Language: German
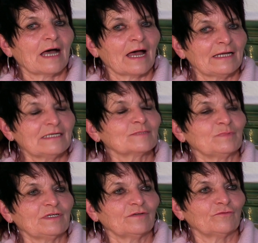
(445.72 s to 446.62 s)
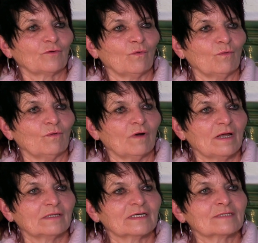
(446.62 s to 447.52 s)
eines bin ich froh,
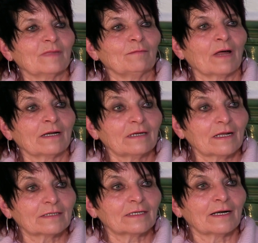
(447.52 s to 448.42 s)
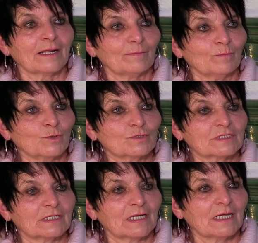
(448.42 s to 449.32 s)
dass mein Mann nicht erleben
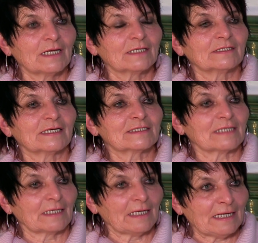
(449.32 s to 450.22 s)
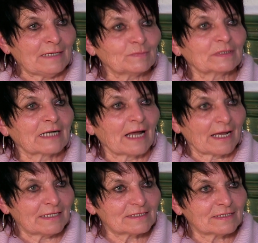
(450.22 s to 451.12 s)
musste, dass sein geliebter
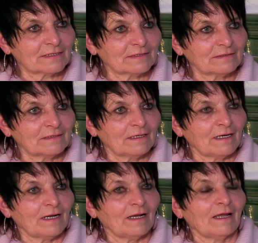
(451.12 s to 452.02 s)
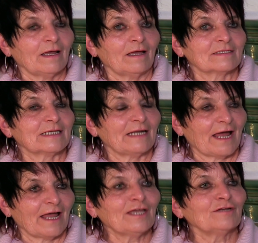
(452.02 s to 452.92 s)
Kaiser sein
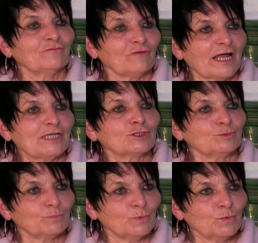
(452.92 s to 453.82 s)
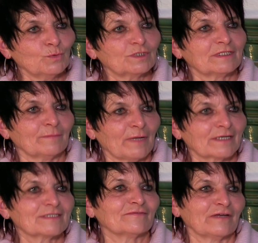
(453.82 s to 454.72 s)
eigen Fleisch und Blut dem
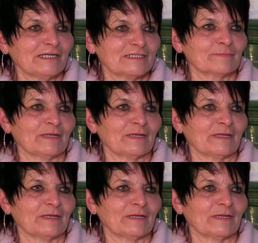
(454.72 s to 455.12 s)
Erzfeind ins